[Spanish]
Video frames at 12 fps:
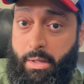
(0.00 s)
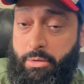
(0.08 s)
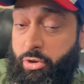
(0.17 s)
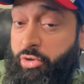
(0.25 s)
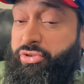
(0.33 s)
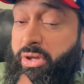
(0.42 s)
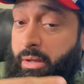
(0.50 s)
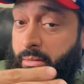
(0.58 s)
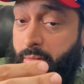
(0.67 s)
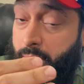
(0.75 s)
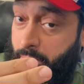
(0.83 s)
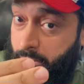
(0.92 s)
Entonces,
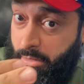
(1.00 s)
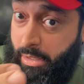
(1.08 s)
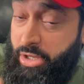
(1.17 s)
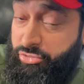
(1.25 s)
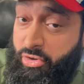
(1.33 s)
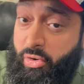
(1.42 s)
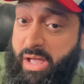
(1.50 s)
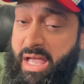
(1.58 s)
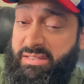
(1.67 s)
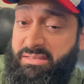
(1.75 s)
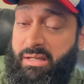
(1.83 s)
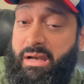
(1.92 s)
eso
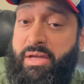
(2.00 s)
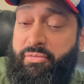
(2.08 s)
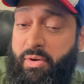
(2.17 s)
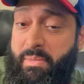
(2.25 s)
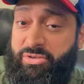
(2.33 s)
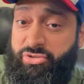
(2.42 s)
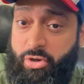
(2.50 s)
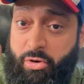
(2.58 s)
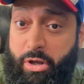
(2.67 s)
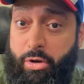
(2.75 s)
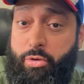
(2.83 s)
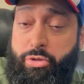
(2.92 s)
es la
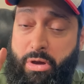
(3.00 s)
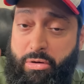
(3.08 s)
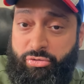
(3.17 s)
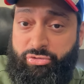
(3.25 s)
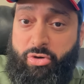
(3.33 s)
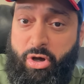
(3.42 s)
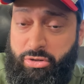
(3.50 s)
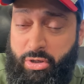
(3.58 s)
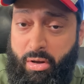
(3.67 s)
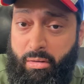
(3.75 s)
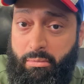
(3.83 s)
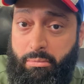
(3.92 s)
información que nos dio a
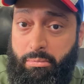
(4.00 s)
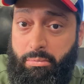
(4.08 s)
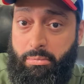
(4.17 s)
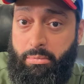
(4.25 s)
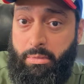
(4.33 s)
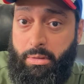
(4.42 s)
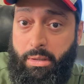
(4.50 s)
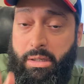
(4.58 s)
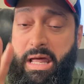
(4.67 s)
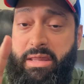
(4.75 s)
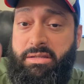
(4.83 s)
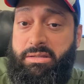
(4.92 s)
nosotros
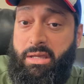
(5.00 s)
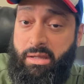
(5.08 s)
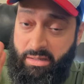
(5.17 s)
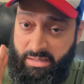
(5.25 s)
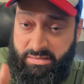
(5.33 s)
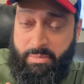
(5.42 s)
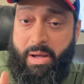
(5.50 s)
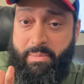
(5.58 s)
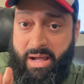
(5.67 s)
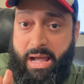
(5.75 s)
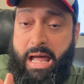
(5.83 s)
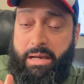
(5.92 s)
la distinguidísima
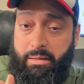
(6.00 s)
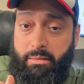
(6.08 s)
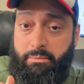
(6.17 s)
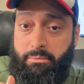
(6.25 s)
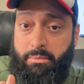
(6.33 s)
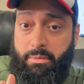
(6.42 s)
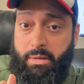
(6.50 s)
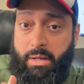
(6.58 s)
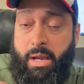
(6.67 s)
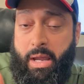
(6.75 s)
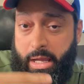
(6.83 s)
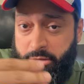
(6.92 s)
Magali.
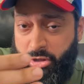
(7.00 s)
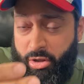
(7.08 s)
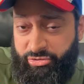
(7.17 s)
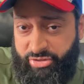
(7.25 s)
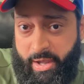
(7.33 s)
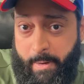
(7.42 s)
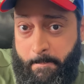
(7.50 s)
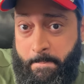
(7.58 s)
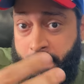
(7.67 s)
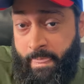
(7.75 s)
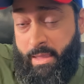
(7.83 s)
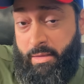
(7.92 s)
Entonces,
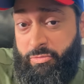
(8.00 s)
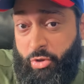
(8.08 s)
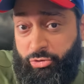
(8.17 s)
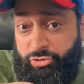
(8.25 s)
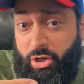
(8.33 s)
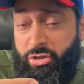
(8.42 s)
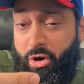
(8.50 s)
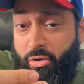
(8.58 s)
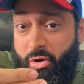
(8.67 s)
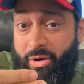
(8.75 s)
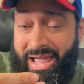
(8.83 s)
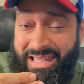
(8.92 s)
nosotros
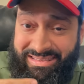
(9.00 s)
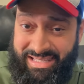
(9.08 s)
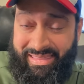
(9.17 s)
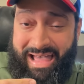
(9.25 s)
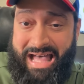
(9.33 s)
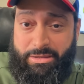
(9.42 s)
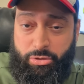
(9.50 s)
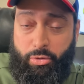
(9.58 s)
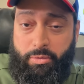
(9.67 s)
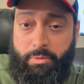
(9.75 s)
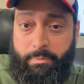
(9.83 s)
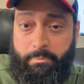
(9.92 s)
con ese
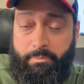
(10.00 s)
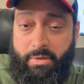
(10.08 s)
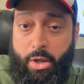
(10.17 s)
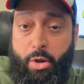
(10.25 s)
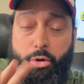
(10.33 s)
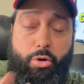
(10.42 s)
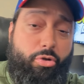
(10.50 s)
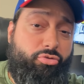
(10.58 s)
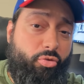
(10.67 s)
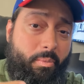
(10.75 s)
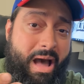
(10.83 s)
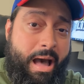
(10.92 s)
dato lo
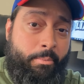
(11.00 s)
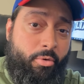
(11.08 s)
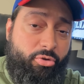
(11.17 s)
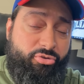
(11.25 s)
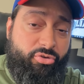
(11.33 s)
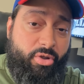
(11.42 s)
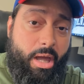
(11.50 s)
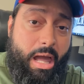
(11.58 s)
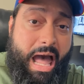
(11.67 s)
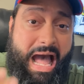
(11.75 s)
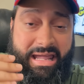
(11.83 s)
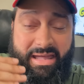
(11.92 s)
sumamos
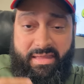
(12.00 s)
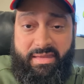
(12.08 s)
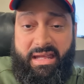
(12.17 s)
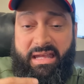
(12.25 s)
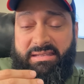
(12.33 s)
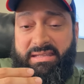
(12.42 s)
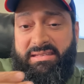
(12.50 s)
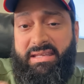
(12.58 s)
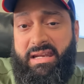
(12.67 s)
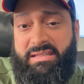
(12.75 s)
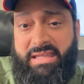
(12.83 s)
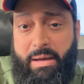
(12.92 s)
a que desde que
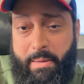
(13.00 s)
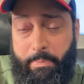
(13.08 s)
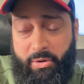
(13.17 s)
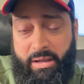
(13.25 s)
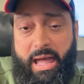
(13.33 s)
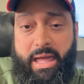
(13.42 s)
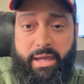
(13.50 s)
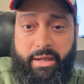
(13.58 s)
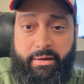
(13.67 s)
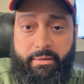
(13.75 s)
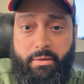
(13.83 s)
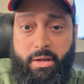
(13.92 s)
César estaba por
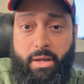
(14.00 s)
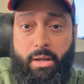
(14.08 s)
caer,